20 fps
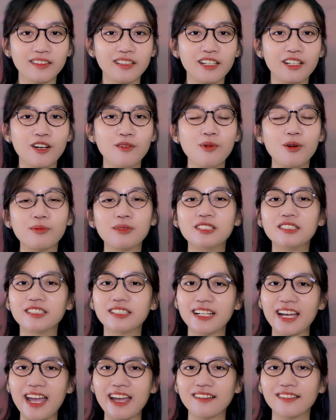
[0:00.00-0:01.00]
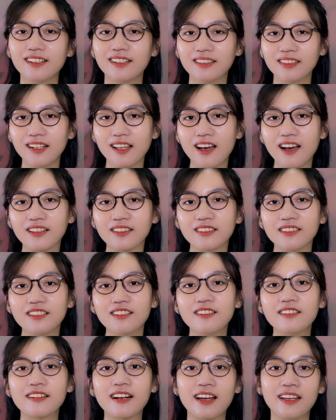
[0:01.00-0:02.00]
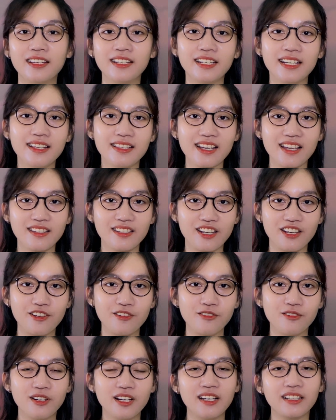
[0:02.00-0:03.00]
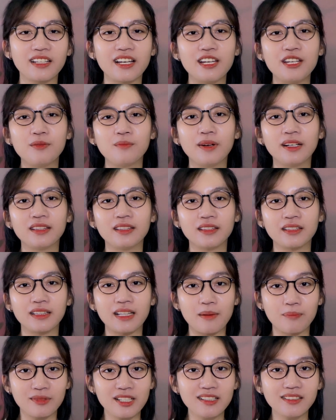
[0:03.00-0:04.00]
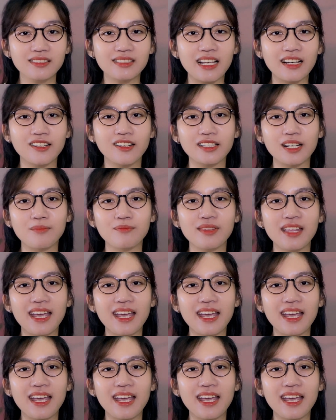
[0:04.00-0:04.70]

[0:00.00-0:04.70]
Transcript: thì có một người khác đứng lên đưa ra ý kiến trái chiều thì mình lập tức sẽ có cảm